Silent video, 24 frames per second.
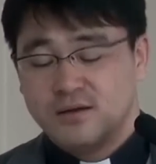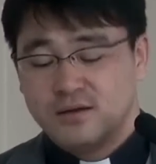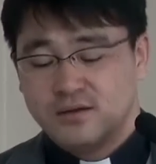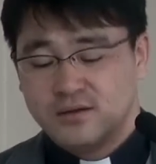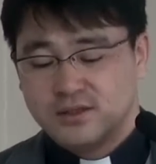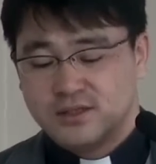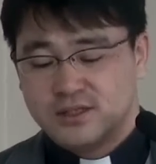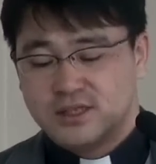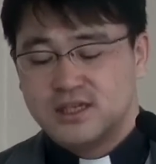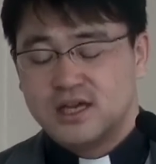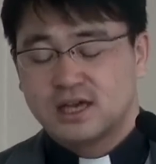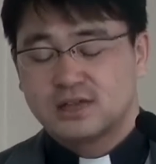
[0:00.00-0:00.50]

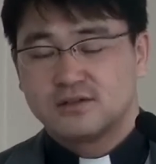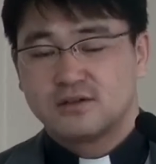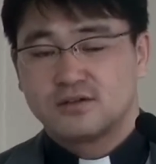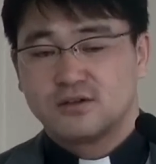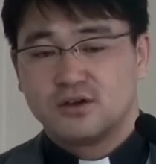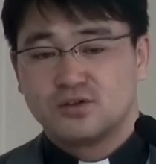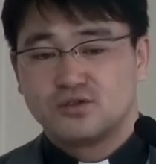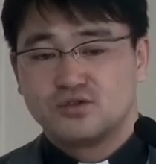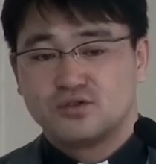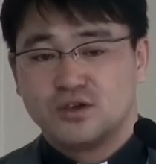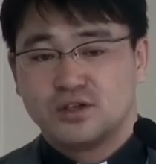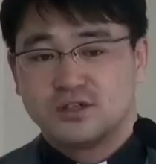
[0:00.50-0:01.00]
신약
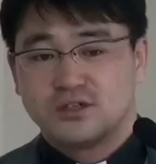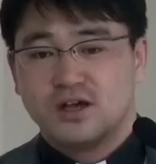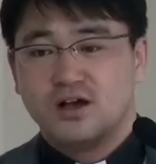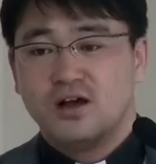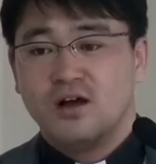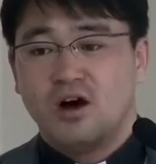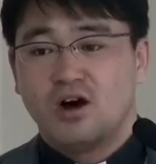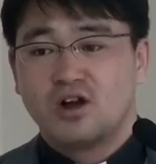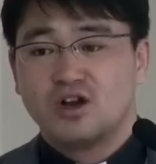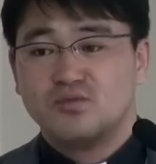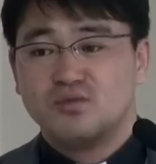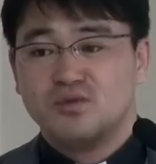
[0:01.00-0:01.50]
성경 중에서
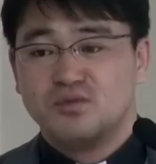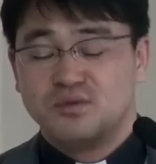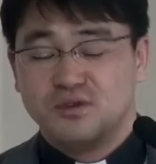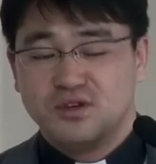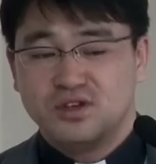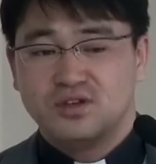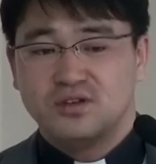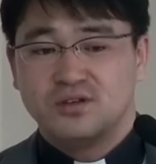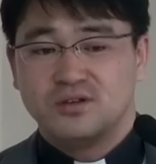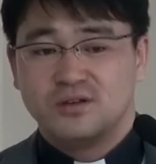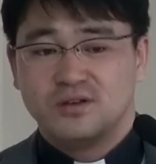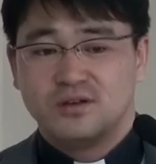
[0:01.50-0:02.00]
어느
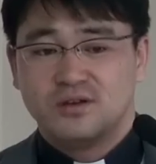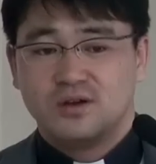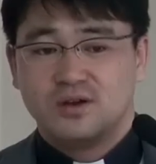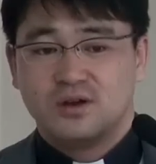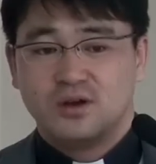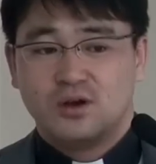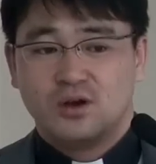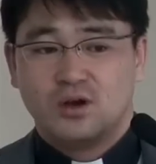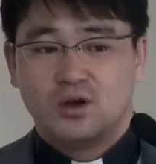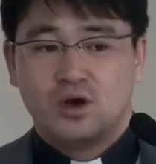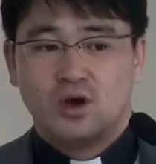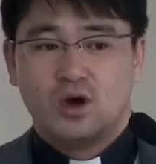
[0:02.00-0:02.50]
부분?
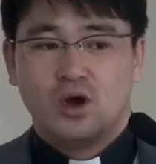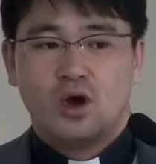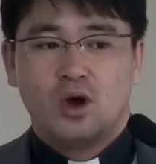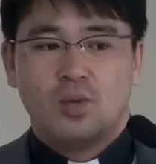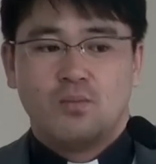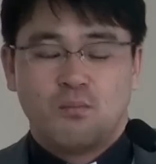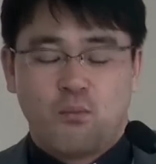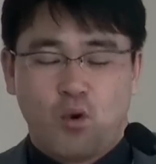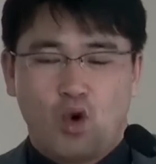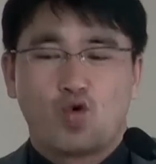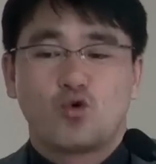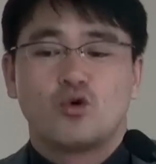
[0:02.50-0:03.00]

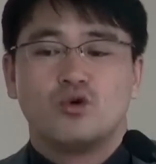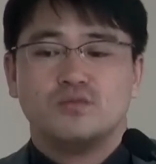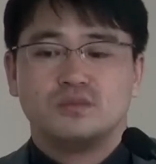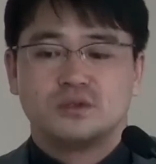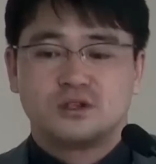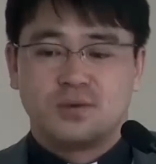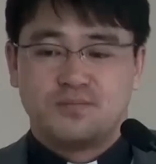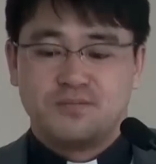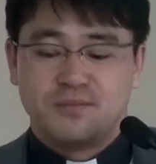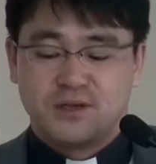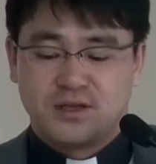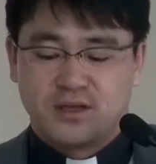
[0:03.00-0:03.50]

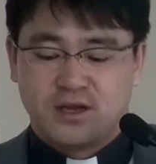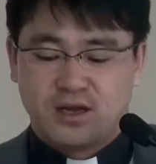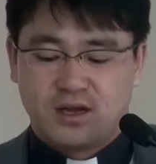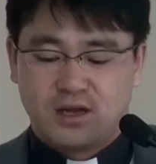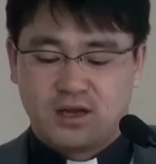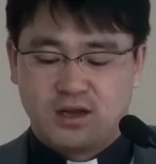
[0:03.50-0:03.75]
복음서입니다.